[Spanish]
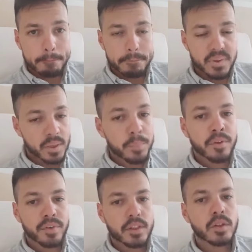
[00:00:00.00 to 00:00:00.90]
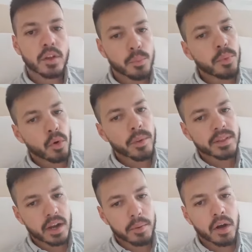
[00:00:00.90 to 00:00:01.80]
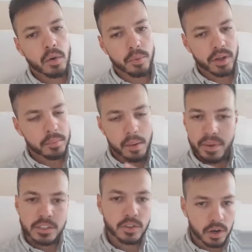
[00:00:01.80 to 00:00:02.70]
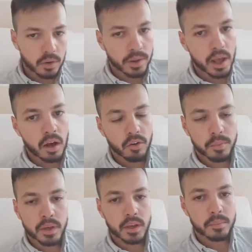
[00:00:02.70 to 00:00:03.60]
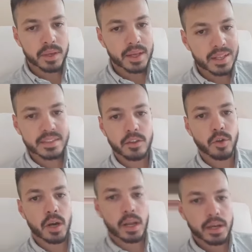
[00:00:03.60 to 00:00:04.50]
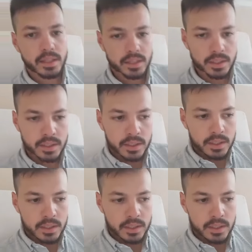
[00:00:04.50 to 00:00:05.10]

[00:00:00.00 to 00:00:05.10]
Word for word: mi día perfecto tiene un poco de trabajo porque me apasiona lo que hago y me, encanta ayudar a la gente